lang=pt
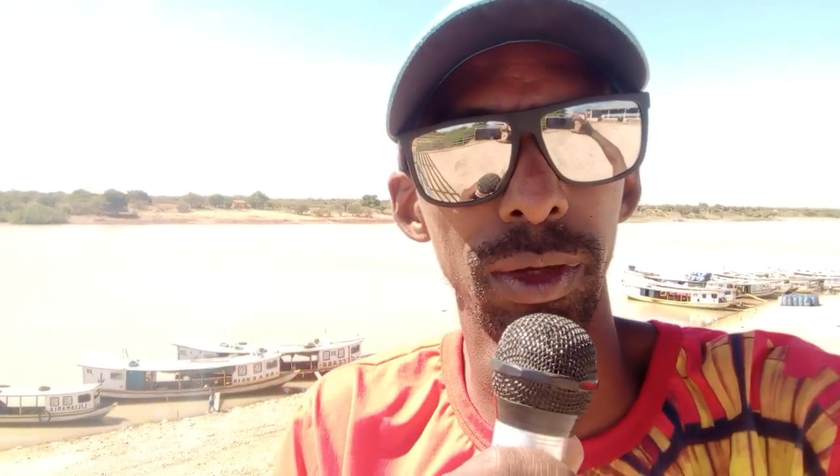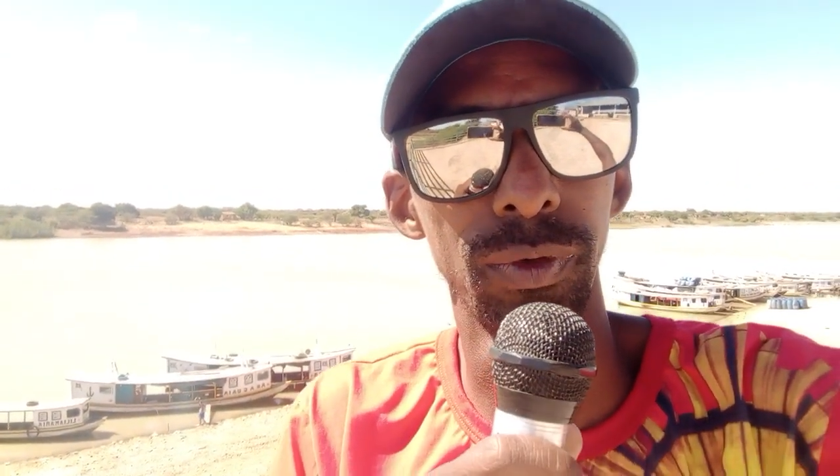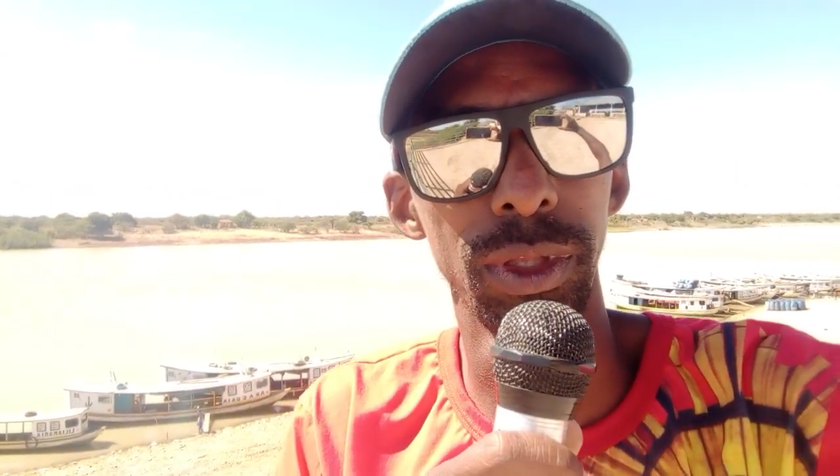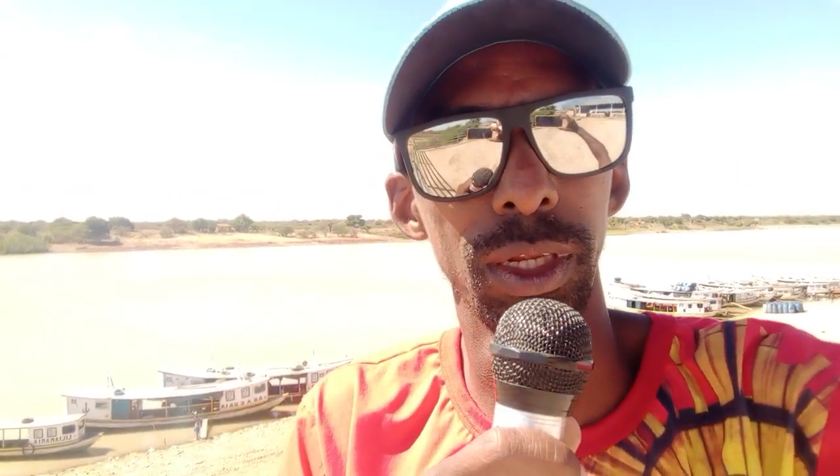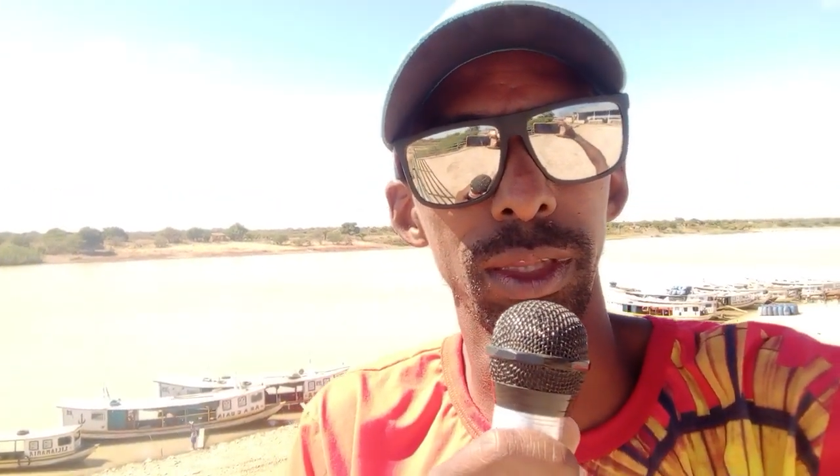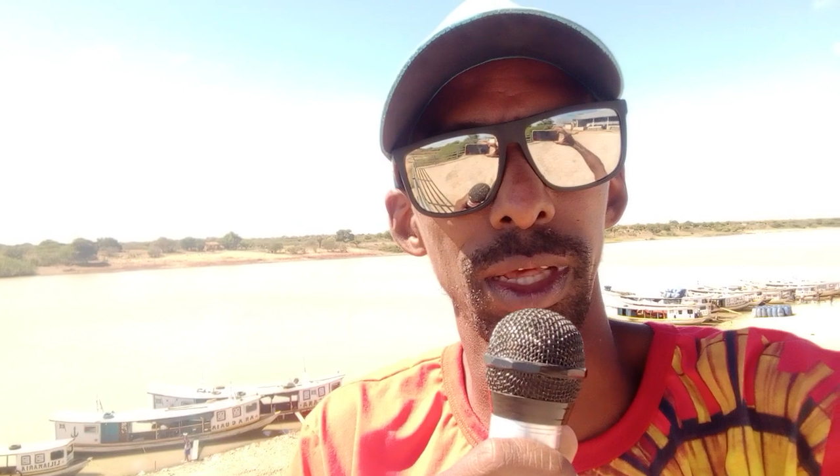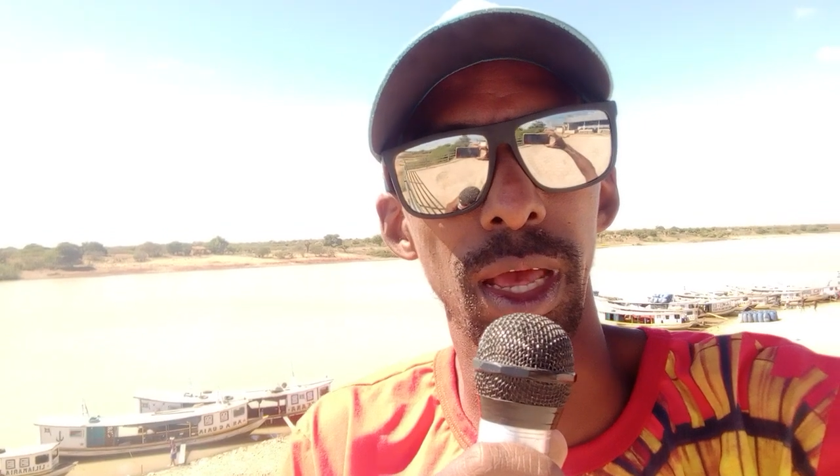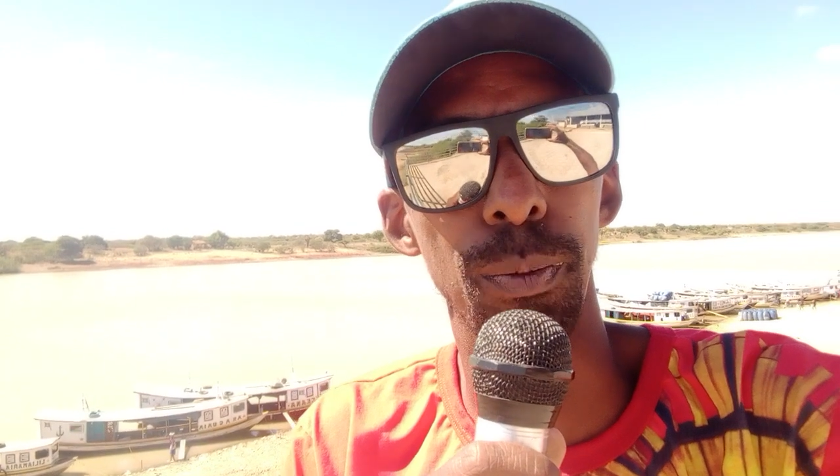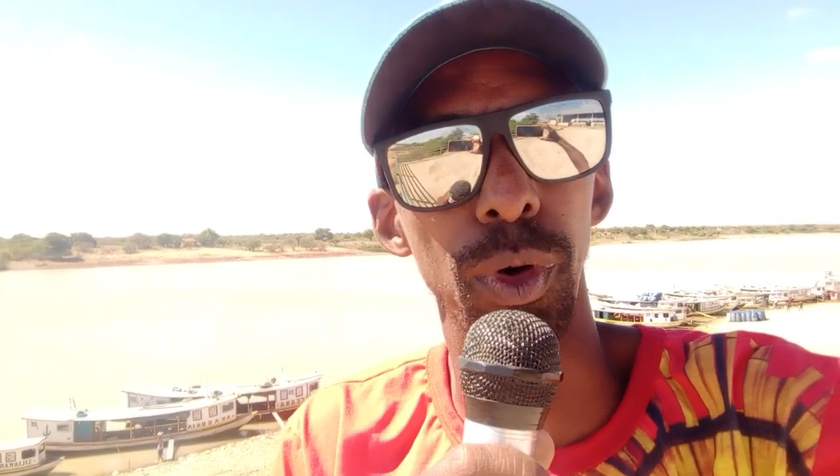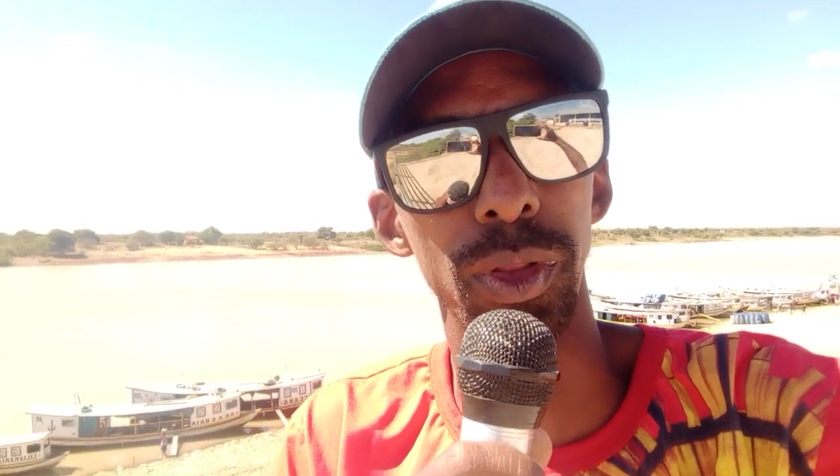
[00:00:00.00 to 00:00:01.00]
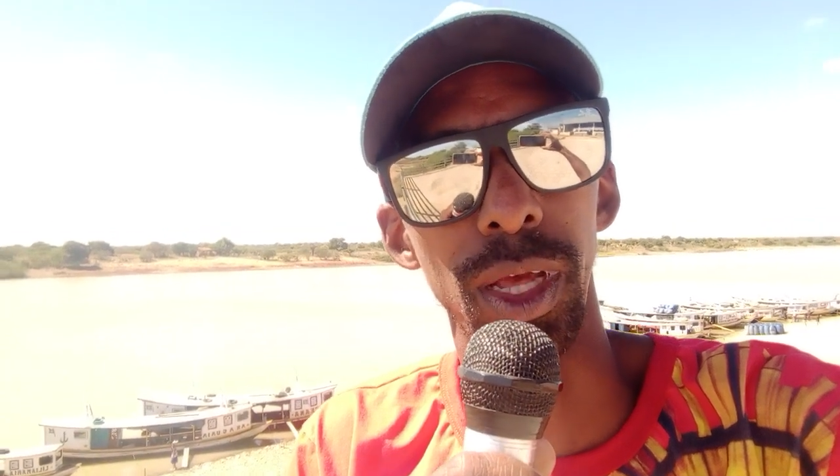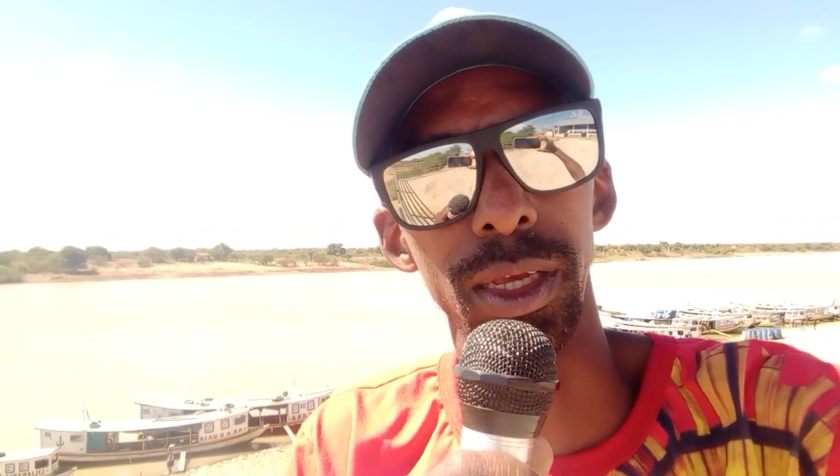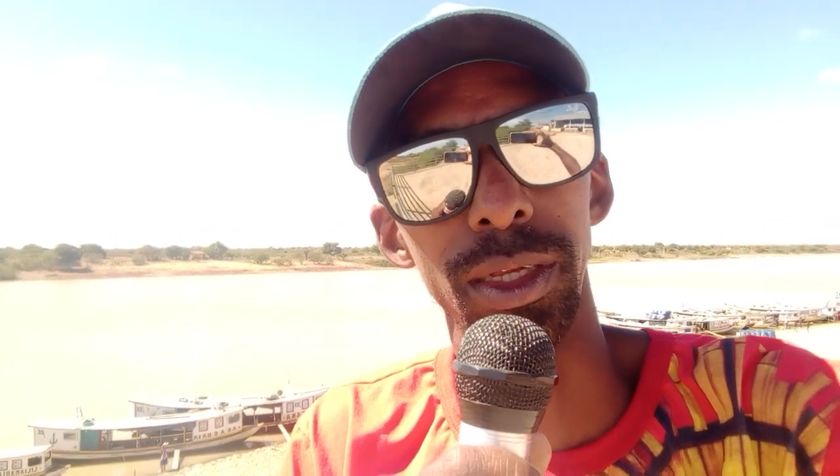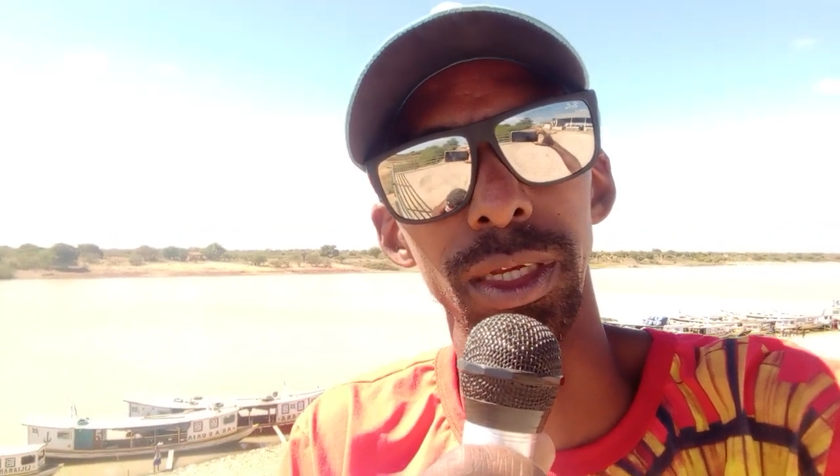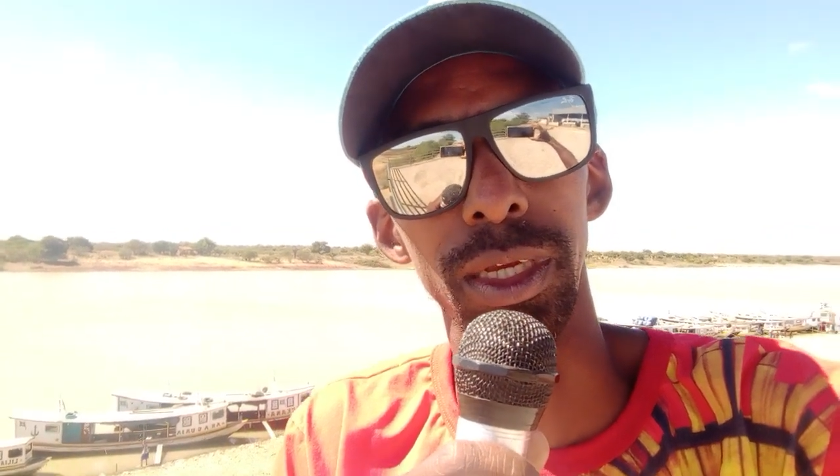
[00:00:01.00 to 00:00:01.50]
é, fazendo essa
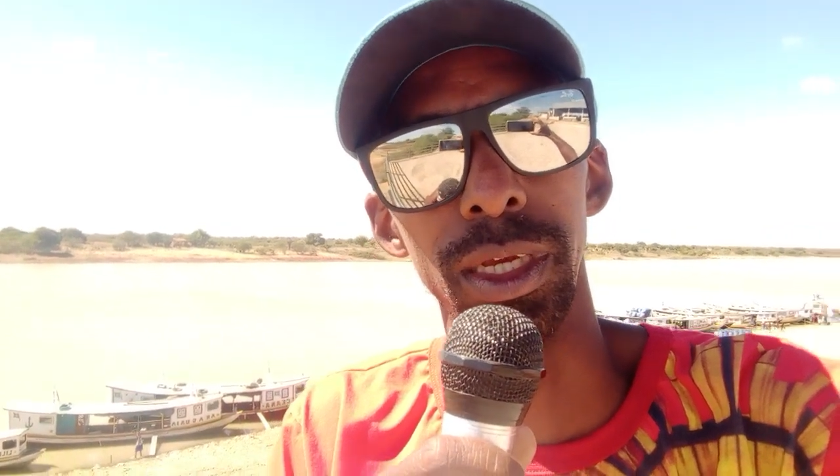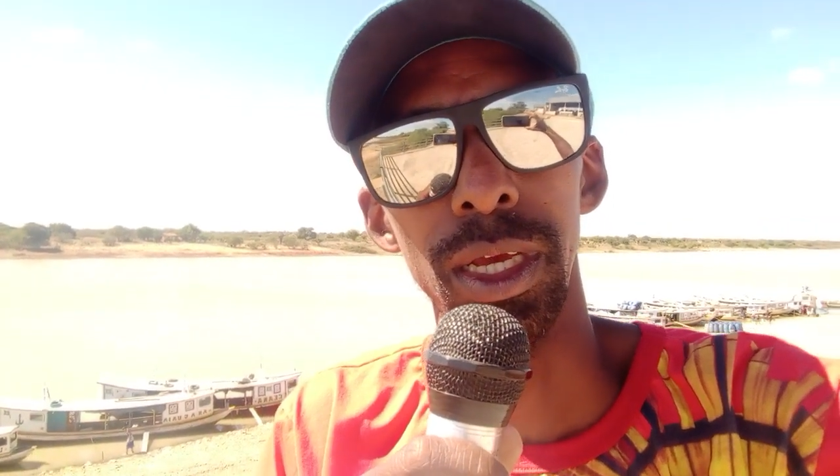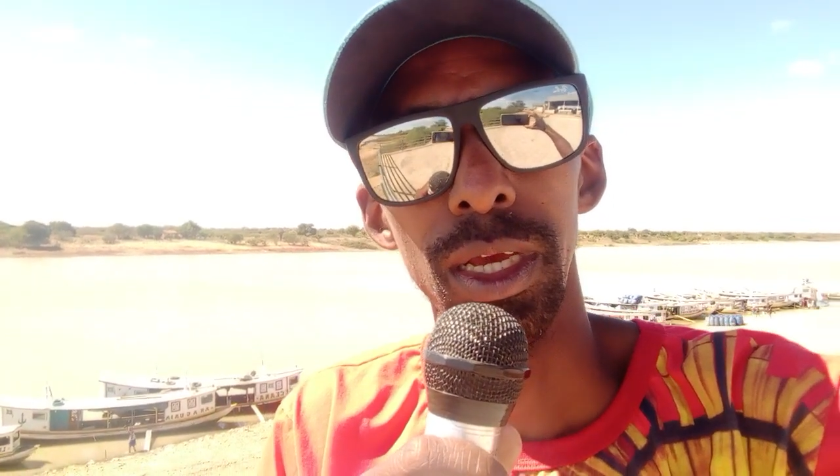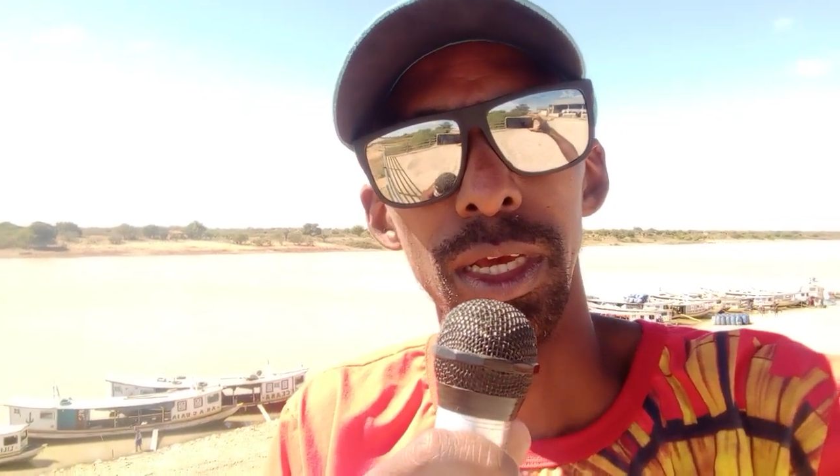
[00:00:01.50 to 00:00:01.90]
reportagem aqui